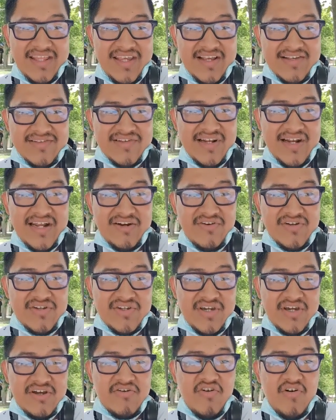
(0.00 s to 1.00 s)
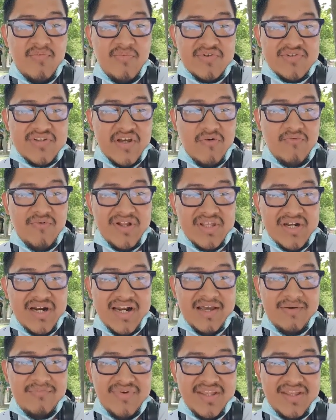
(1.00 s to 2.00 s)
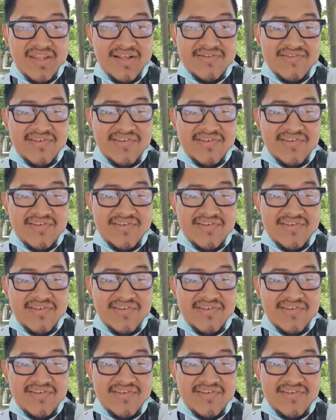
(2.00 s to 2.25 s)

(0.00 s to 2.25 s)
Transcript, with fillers: 10 de la noche, cómo se encuentra el ambiente.